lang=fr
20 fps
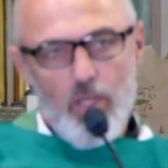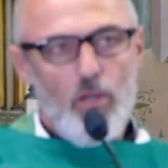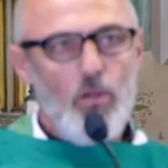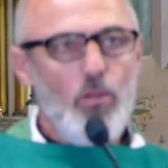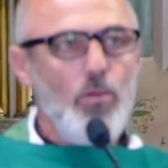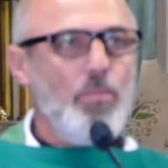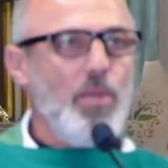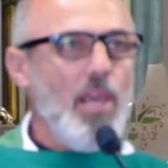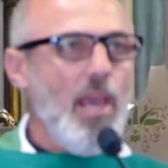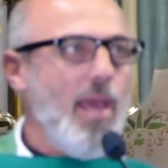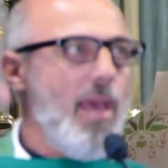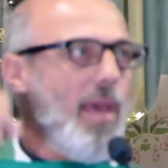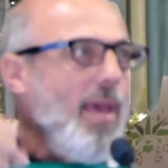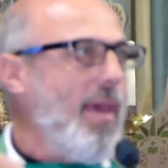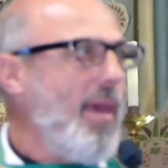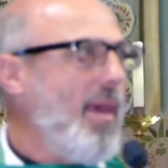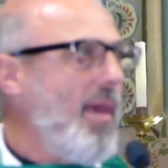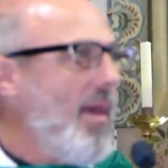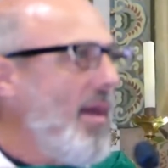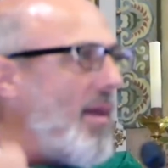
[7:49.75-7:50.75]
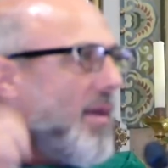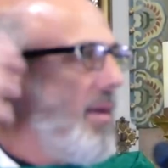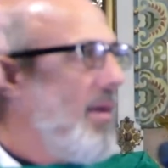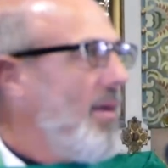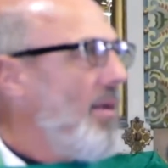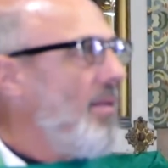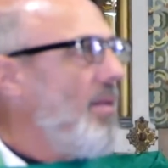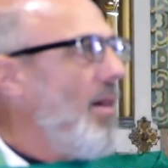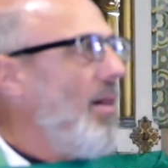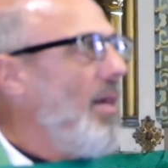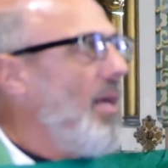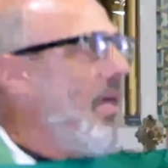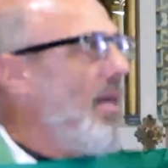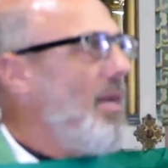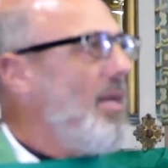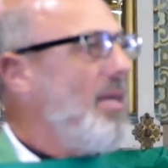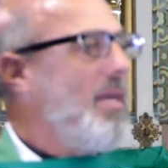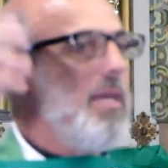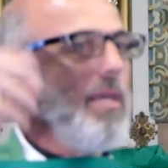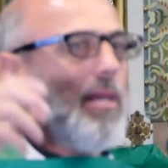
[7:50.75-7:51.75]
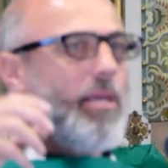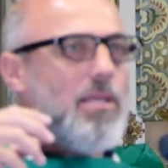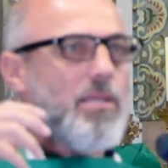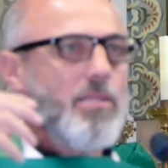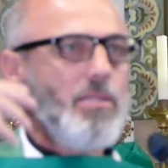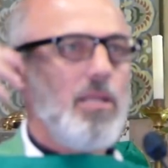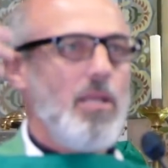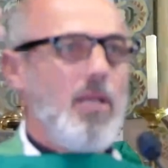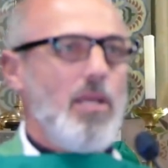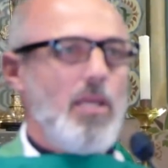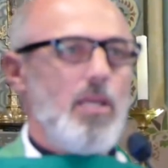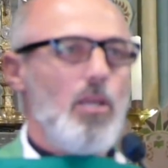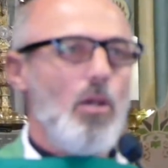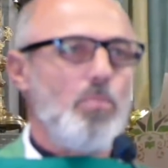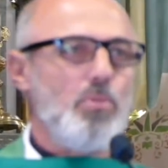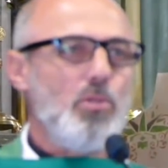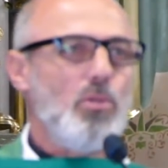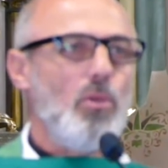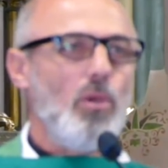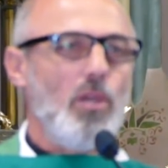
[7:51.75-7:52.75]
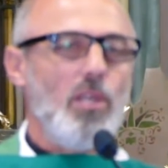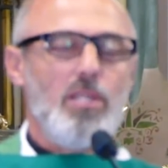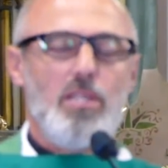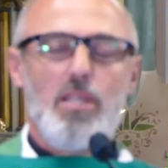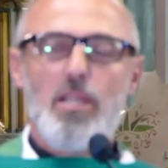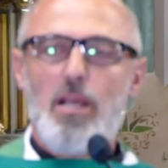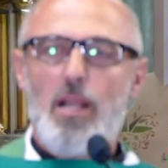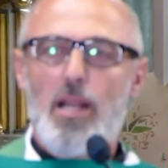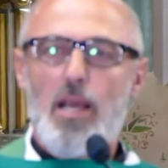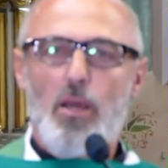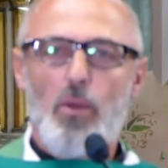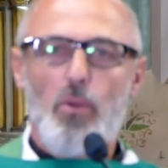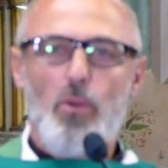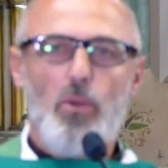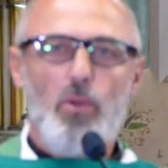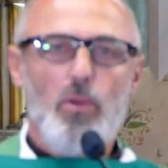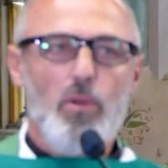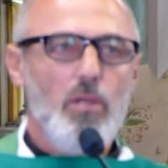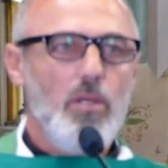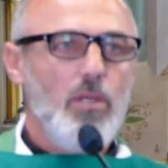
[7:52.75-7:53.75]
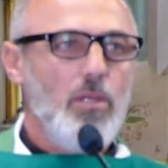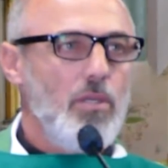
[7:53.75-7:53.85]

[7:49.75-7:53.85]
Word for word: Lumière dans l'église et obscurité dans la rue,